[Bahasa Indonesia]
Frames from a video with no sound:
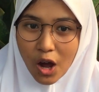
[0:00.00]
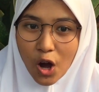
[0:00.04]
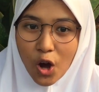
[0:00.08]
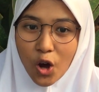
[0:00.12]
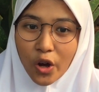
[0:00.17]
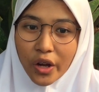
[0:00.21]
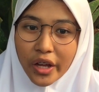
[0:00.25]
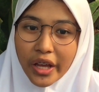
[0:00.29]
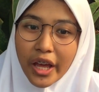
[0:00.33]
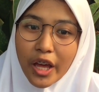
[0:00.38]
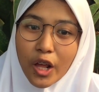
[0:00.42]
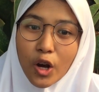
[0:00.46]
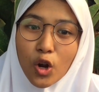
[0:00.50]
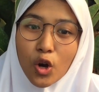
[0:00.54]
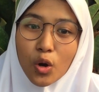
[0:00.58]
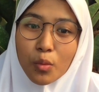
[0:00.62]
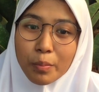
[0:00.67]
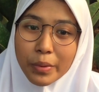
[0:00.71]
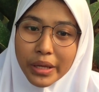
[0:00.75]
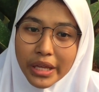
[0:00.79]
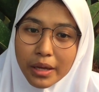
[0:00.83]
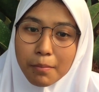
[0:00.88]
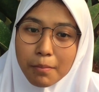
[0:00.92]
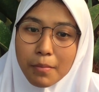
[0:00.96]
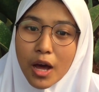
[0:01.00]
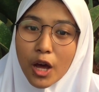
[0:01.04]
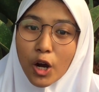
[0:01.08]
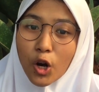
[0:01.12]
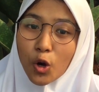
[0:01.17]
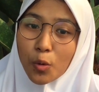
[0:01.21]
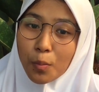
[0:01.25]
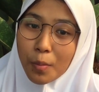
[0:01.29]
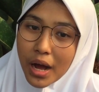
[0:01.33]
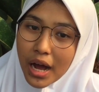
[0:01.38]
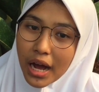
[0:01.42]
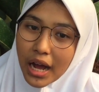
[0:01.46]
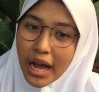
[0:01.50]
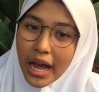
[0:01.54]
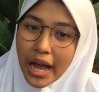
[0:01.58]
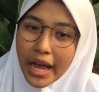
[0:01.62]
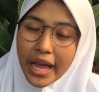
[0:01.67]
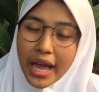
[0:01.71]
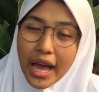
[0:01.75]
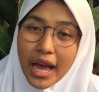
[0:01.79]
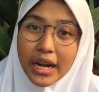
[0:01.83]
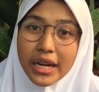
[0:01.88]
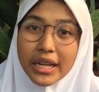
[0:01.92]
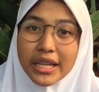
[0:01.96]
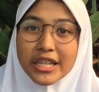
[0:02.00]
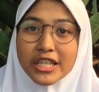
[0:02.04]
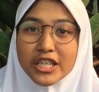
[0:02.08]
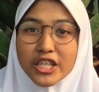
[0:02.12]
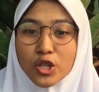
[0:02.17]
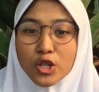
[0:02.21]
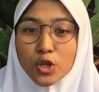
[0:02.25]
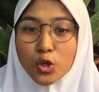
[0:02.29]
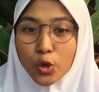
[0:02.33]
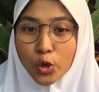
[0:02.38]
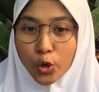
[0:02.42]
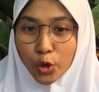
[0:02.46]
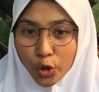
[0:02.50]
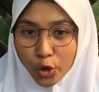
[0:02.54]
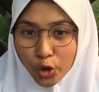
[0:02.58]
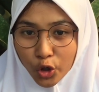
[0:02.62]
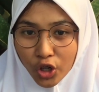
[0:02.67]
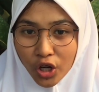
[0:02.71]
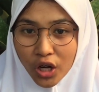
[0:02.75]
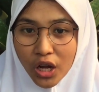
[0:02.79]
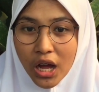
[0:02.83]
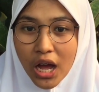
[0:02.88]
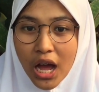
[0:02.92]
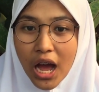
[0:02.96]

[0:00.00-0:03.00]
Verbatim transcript: Oge Robi Barobah Kayaan hiji gunung,